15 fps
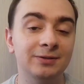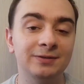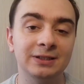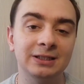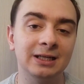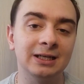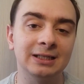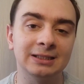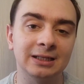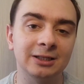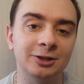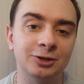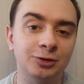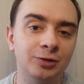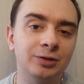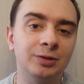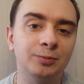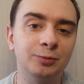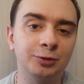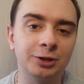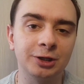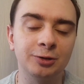Мне всегда казалось, что
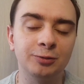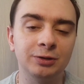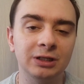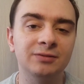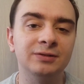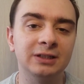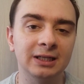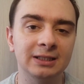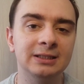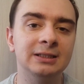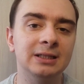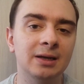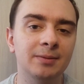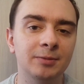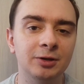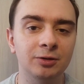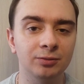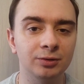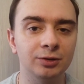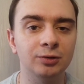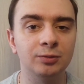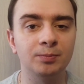этому треку не хватает динамики,
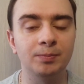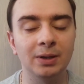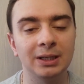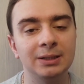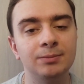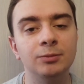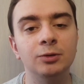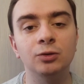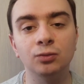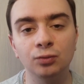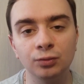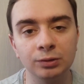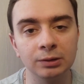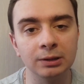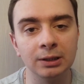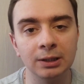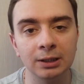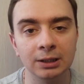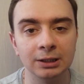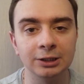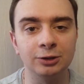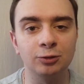он идет 5 минут,
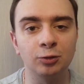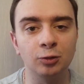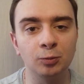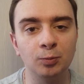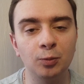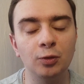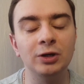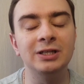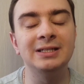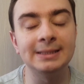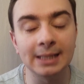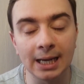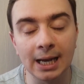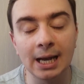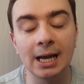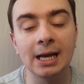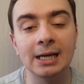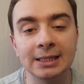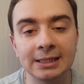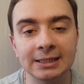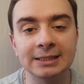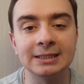и Скулбой
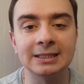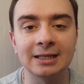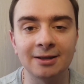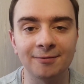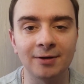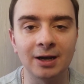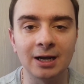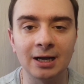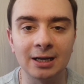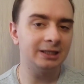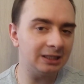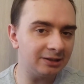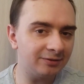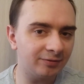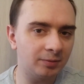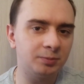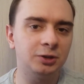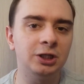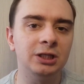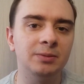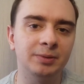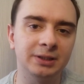тянет слова. Крид
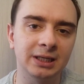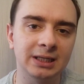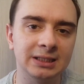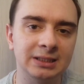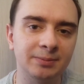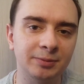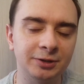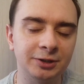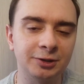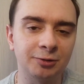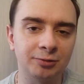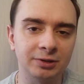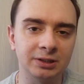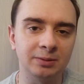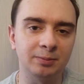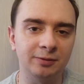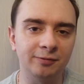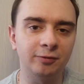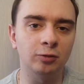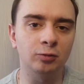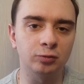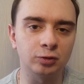вообще не пытается подстроиться под
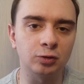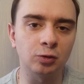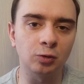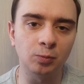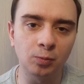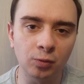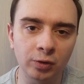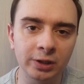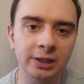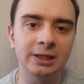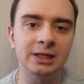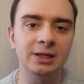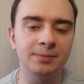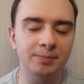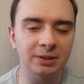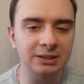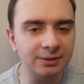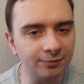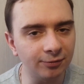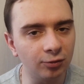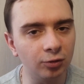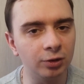фолл Скулбоя и
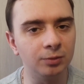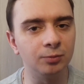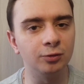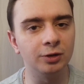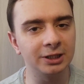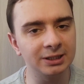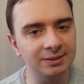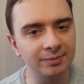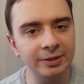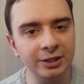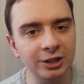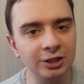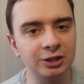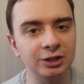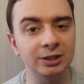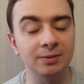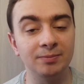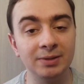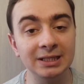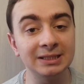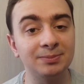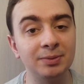по-своему, харизматично,
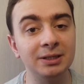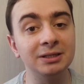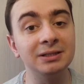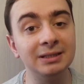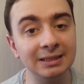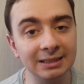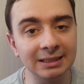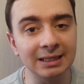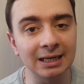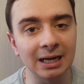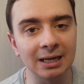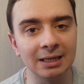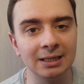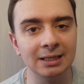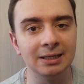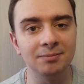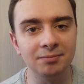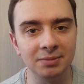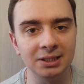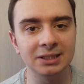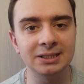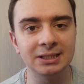без передыха,
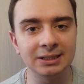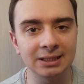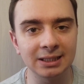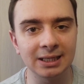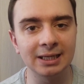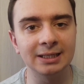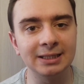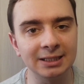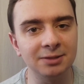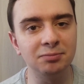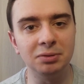месит этот